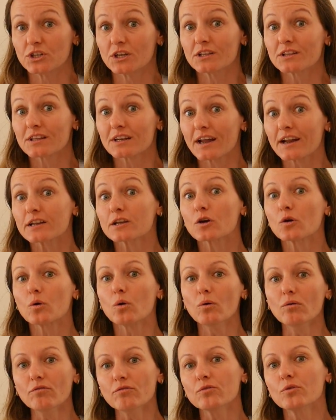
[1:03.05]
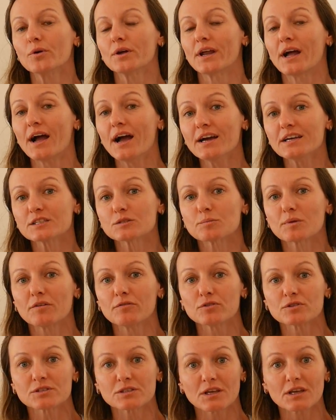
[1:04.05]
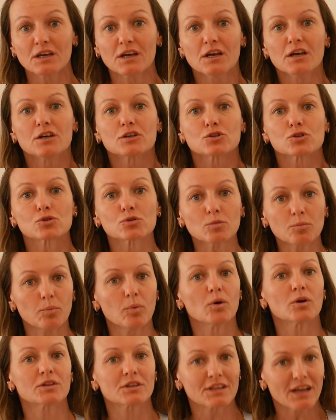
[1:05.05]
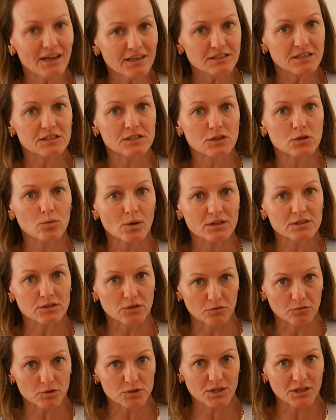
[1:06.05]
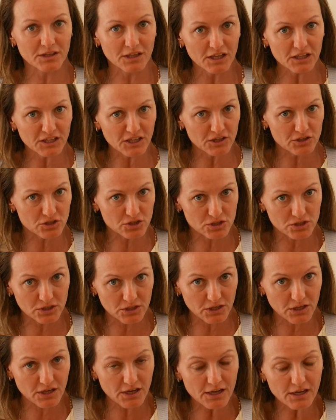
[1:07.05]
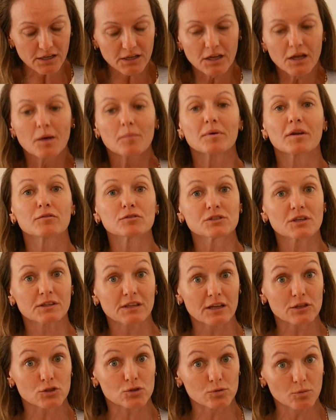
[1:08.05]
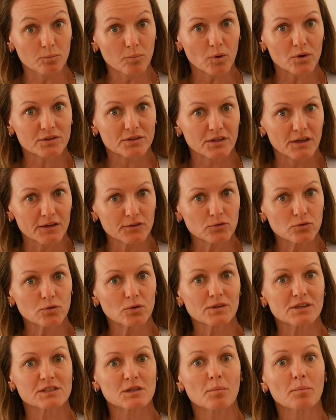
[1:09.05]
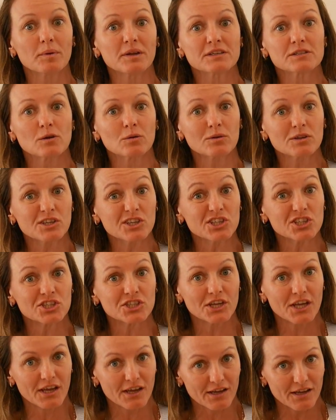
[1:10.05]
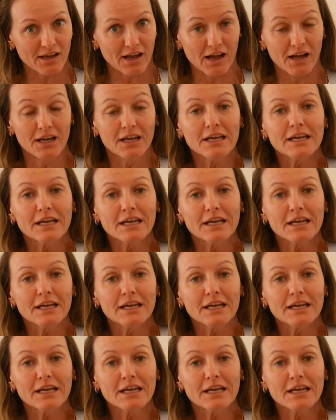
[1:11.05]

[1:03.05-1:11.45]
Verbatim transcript: Entrar com florais para você suportar essa situação, você ter energia para você estar tá suportando toda essa pressão que chega